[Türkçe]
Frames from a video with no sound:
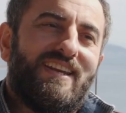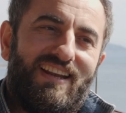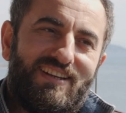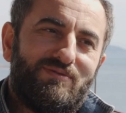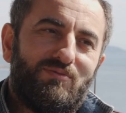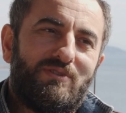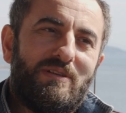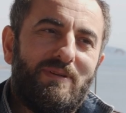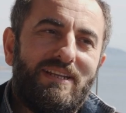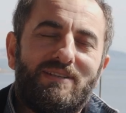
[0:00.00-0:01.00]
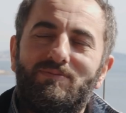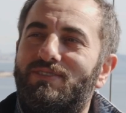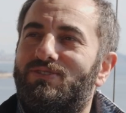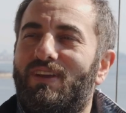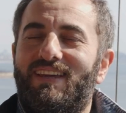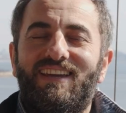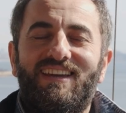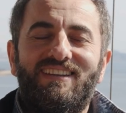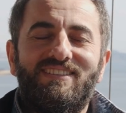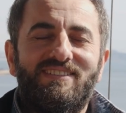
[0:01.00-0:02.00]
şeylerdi muhtemelen Neydi ama. Neydi mesela
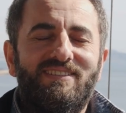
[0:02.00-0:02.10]
e, saçma?